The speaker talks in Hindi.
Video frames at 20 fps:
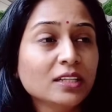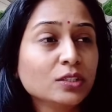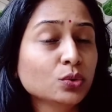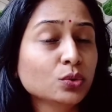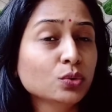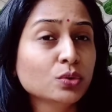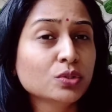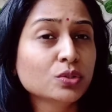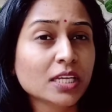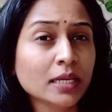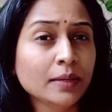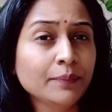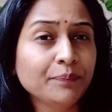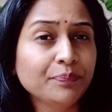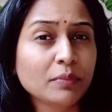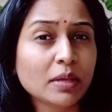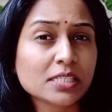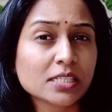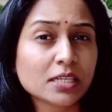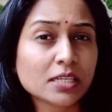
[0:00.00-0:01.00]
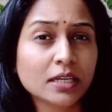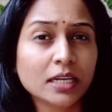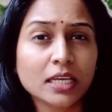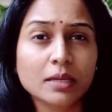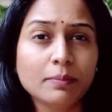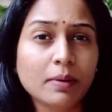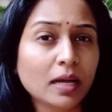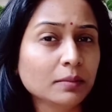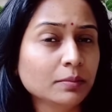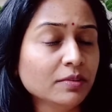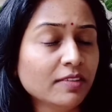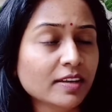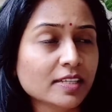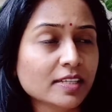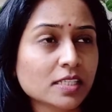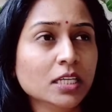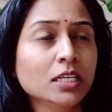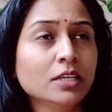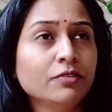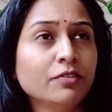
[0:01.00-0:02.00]
दूध से मिक्स करने के बाद भी
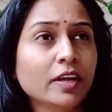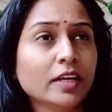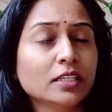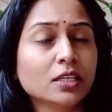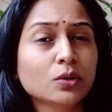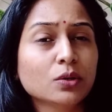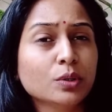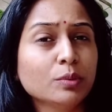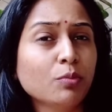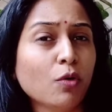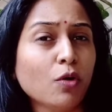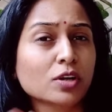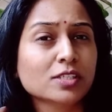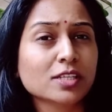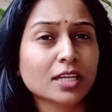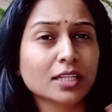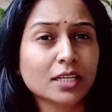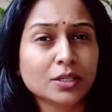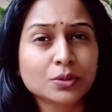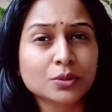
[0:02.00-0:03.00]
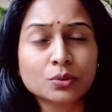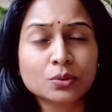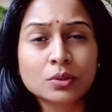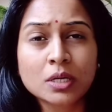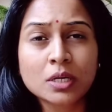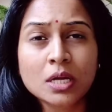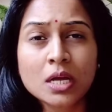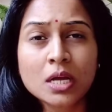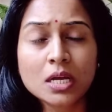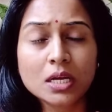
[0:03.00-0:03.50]
वैसे ही इफेक्ट था कोई बहुत ज़्यादा यू नो